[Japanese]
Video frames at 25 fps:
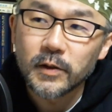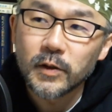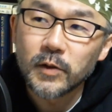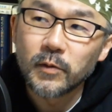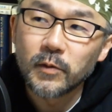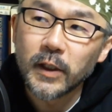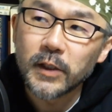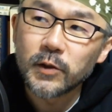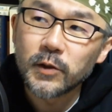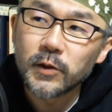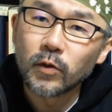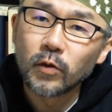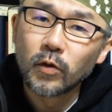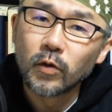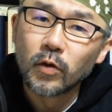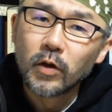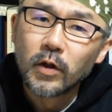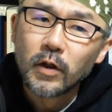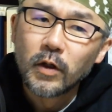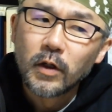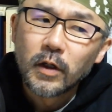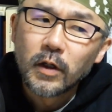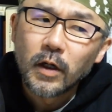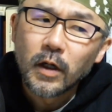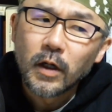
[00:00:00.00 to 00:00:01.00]
つまりその、
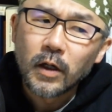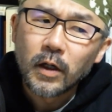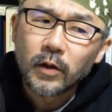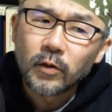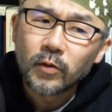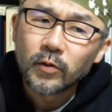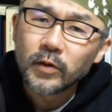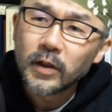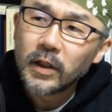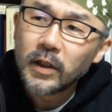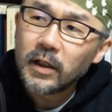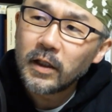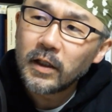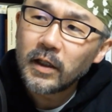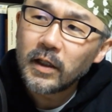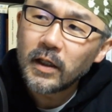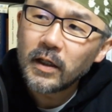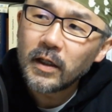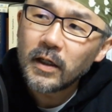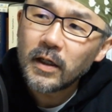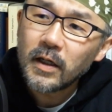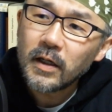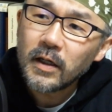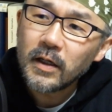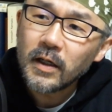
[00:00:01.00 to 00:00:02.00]
あの、人間
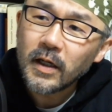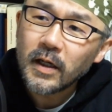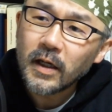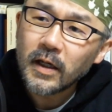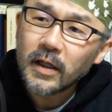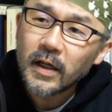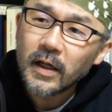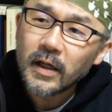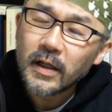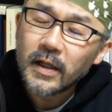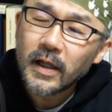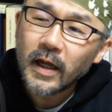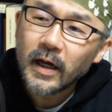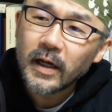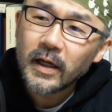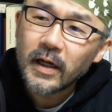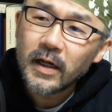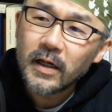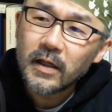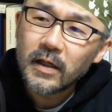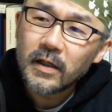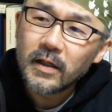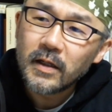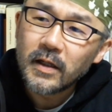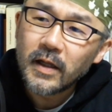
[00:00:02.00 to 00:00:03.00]
関係で悩
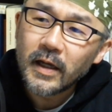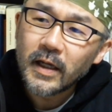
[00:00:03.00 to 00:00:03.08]
んで